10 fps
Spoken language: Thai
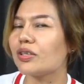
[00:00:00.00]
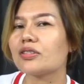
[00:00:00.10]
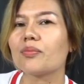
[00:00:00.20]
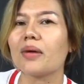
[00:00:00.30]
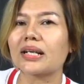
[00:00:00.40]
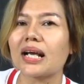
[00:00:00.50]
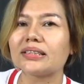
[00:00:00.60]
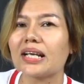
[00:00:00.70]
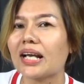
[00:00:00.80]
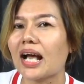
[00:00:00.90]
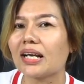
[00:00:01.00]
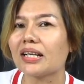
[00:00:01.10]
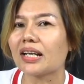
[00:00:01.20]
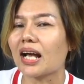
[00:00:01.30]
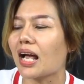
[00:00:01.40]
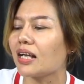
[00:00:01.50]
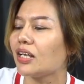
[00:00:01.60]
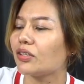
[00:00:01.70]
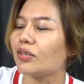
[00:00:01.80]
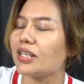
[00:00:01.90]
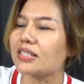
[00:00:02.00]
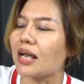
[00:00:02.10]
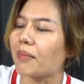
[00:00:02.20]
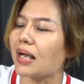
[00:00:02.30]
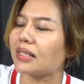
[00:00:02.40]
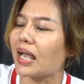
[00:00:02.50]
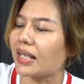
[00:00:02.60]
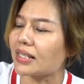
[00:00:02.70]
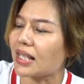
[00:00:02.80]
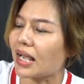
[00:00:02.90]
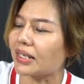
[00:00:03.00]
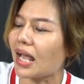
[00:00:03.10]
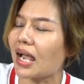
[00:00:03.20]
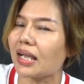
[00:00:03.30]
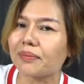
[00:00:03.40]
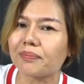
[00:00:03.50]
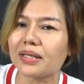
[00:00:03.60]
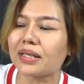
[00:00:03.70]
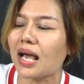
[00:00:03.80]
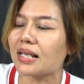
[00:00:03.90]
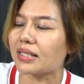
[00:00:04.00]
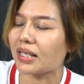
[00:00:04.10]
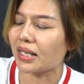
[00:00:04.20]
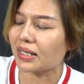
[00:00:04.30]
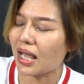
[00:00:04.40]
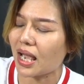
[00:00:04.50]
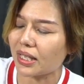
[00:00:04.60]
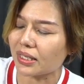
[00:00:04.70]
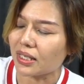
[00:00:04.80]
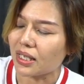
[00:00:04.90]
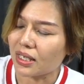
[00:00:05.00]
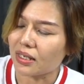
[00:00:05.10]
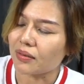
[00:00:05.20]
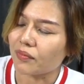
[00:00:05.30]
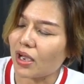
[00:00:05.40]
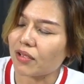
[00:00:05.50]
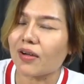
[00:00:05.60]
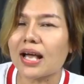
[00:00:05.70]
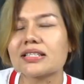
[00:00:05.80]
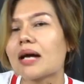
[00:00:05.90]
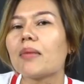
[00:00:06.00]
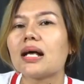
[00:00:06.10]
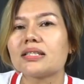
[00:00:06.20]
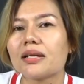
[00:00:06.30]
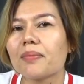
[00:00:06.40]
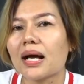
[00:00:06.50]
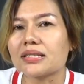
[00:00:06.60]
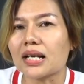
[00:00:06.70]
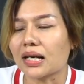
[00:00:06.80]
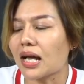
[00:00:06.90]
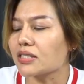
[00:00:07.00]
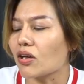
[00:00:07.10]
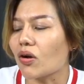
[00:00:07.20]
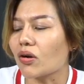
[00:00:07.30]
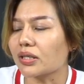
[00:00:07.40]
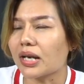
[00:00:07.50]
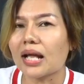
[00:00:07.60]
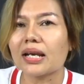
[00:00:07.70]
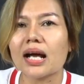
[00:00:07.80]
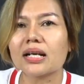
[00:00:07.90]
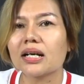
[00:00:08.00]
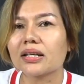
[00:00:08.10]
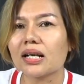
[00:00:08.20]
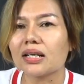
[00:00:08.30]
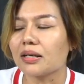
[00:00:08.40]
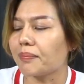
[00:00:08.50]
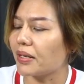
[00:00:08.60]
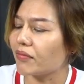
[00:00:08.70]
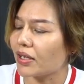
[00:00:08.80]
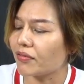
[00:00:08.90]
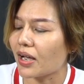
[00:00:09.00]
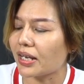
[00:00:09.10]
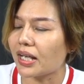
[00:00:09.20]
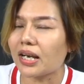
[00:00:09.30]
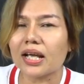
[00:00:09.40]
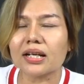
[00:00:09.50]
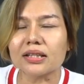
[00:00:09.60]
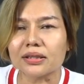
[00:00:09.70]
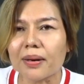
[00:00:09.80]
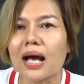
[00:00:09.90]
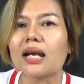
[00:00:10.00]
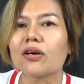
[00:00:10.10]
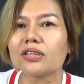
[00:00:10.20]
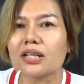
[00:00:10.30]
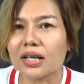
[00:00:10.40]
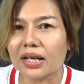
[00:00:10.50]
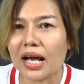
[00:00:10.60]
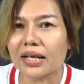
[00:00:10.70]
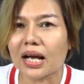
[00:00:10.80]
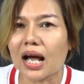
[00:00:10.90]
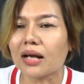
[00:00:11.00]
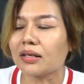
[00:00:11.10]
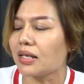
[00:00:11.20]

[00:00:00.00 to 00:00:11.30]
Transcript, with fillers: คุณสมบัติการใช้งานเลยนะคะ ตัวนี้สามารถถ่ายเอกสารได้ปริ้นได้สแกนได้ Wi-Fi สามารถเซตผ่านจากหน้าจอด้านหน้าเครื่องได้เลย เป็น Wi-Fi ไดเรกหรือผ่านเราเตอร์ก็ได้นะคะ